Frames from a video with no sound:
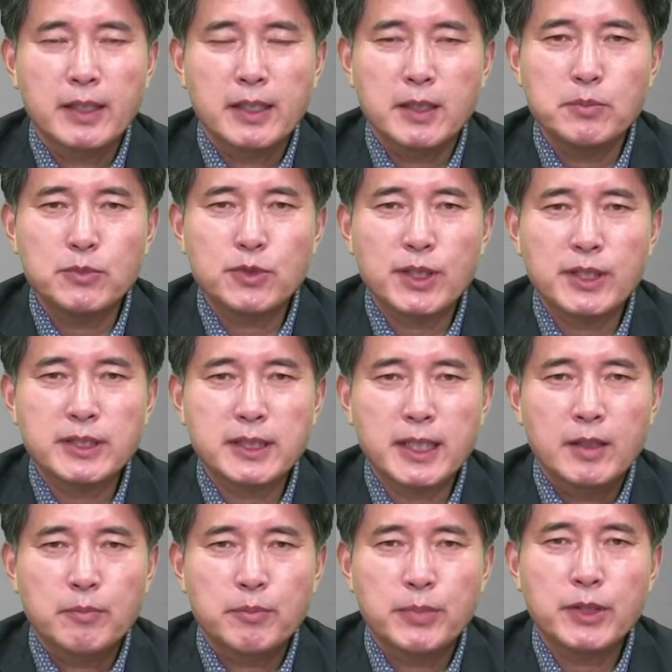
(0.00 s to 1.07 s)
임문환
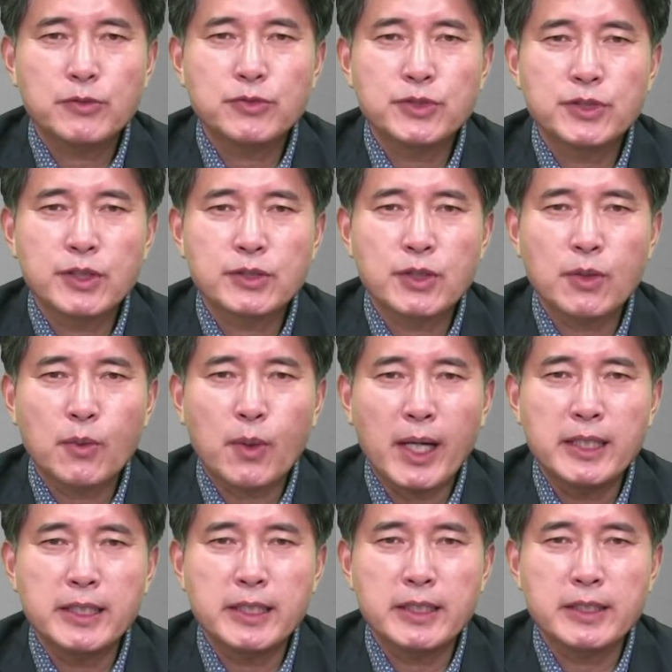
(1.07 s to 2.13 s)
씨가 미군정청
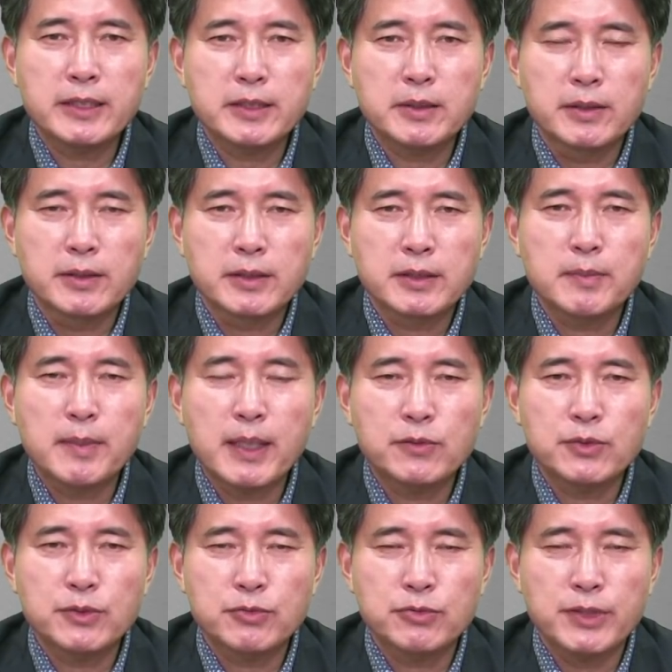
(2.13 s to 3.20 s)
관리를
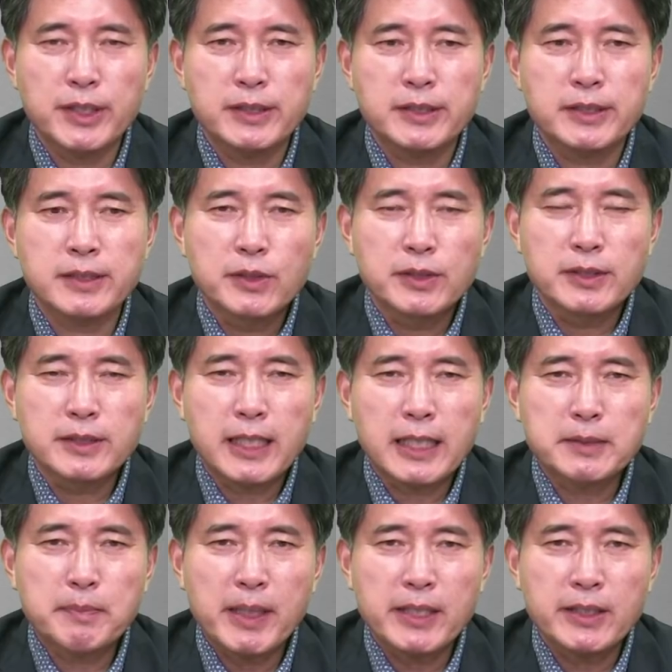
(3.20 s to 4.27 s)
그만둔 후에는
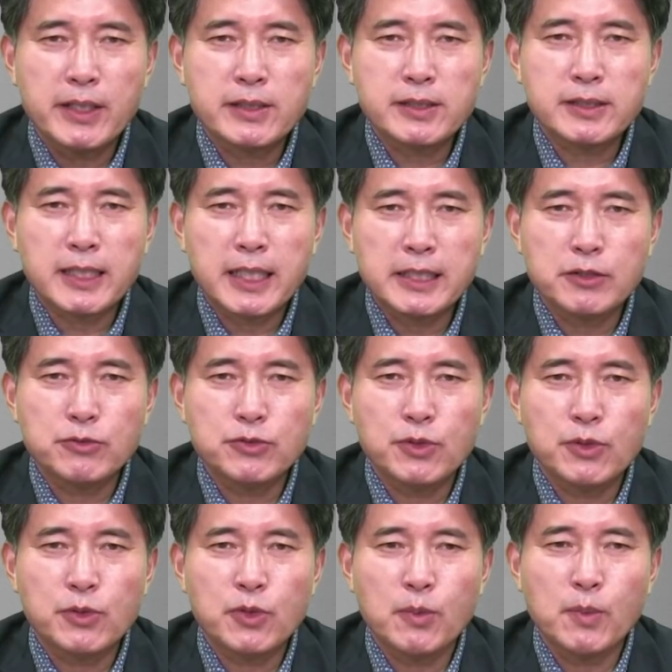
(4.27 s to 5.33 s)
사십오 년에서 사십육
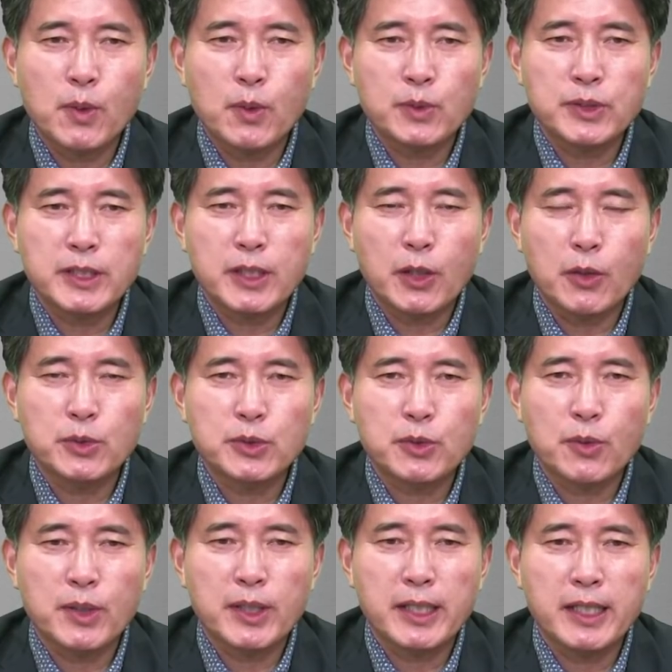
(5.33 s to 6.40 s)
년으로 넘어오는 이
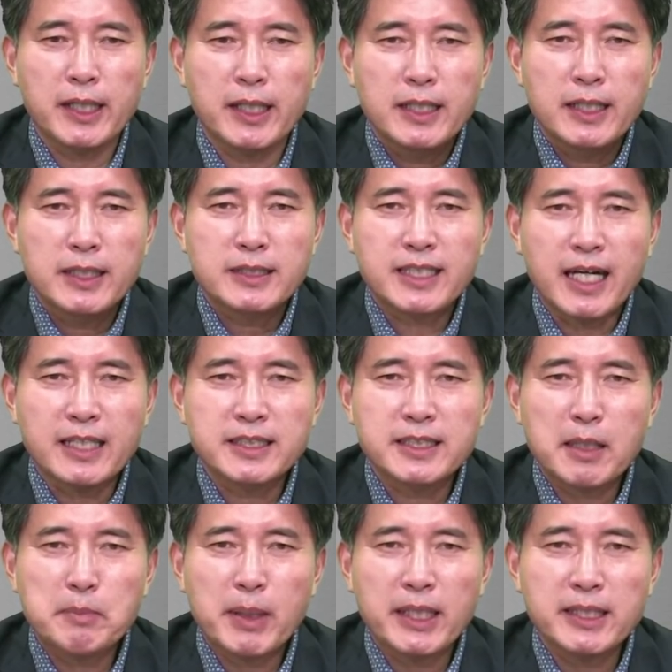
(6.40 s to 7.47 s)
겨울 동안에
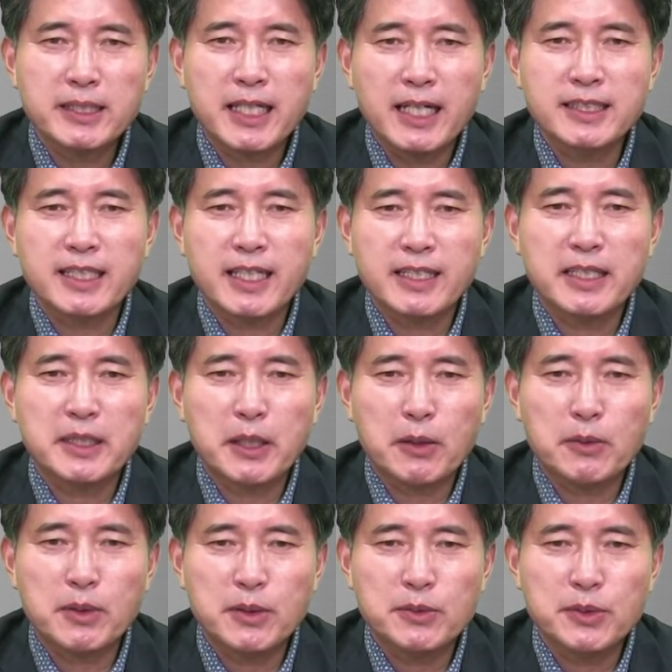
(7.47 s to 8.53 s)
방작파리 장사를
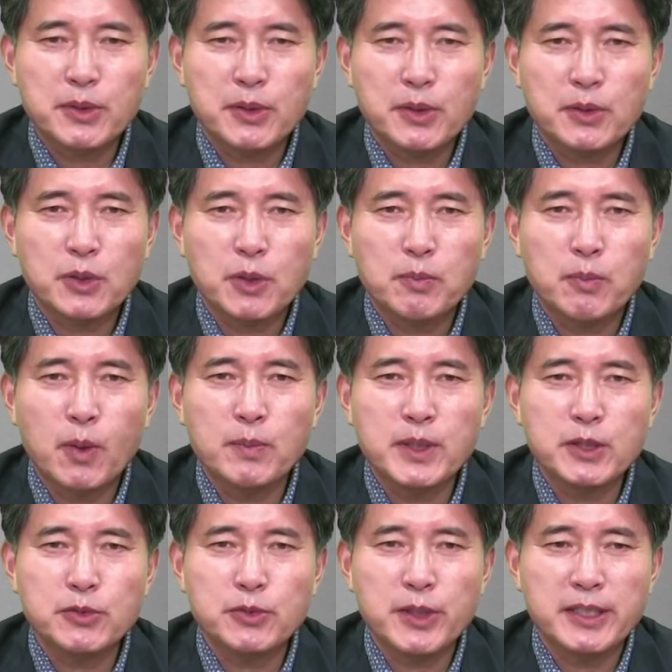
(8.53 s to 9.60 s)
했다고 하고요. 또 봄
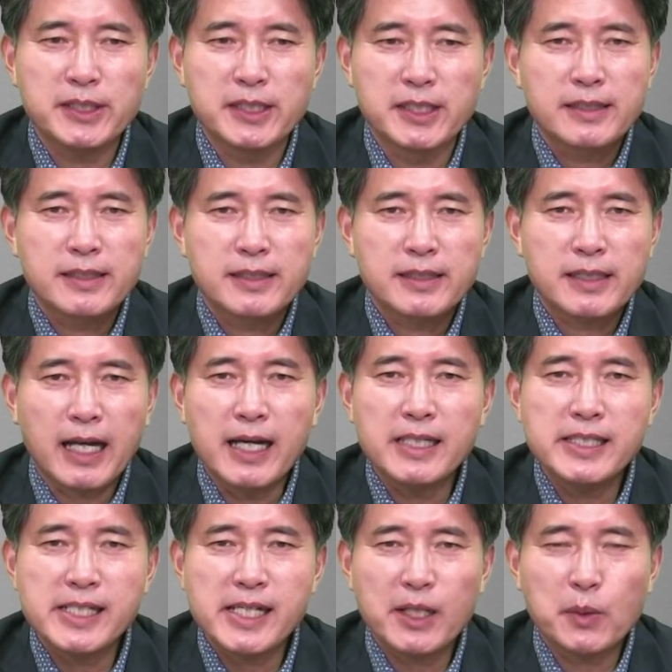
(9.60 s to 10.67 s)
이후에는
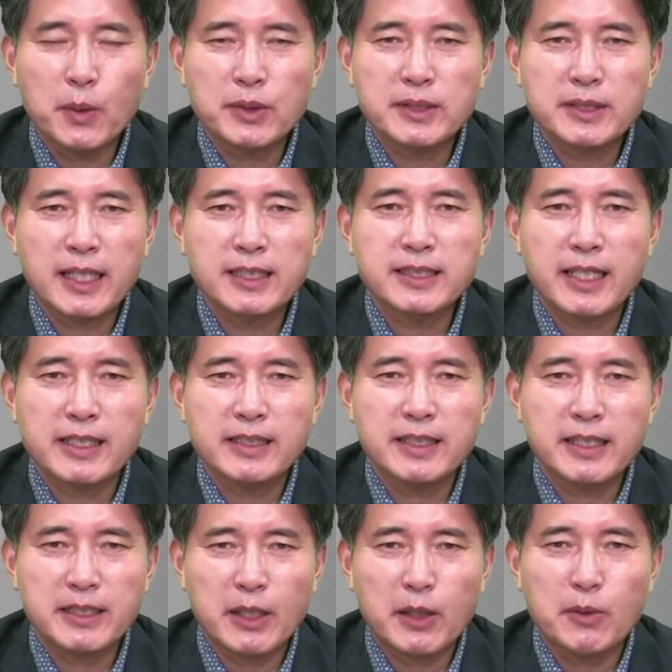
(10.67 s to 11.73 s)
달리아꽃 장사를
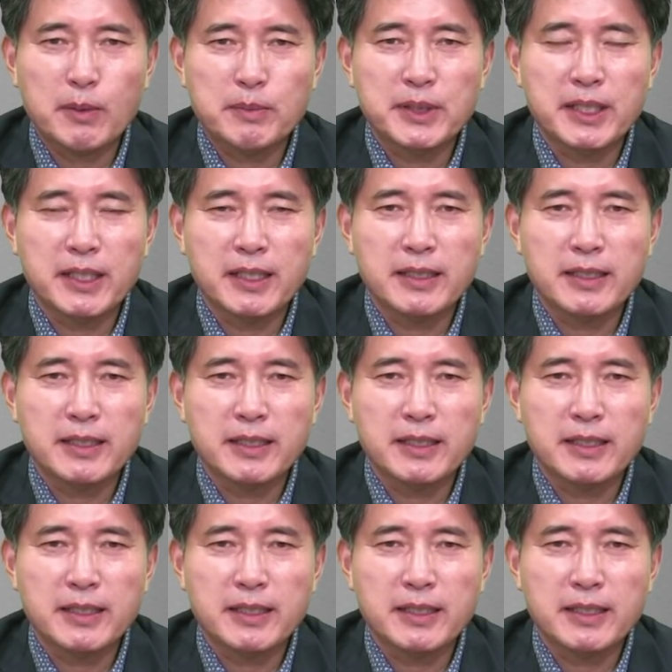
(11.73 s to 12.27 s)
했다고 합니다.